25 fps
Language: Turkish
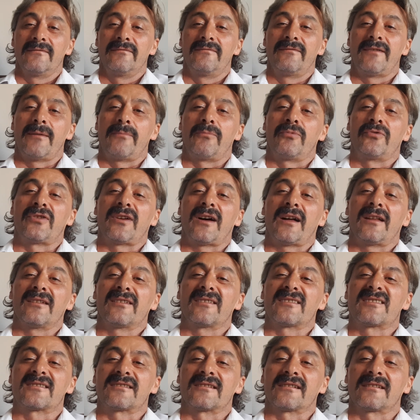ve bu
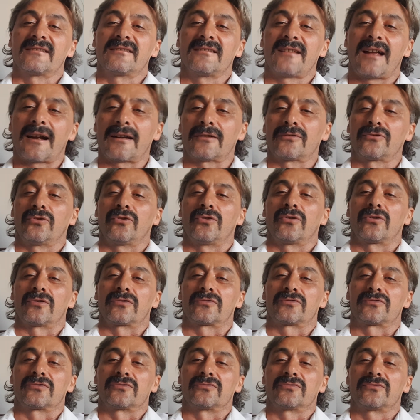yanlışlıklar
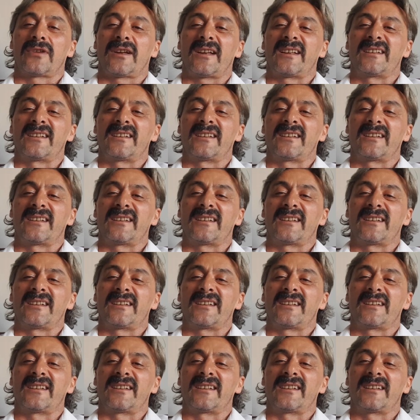doğrultusunda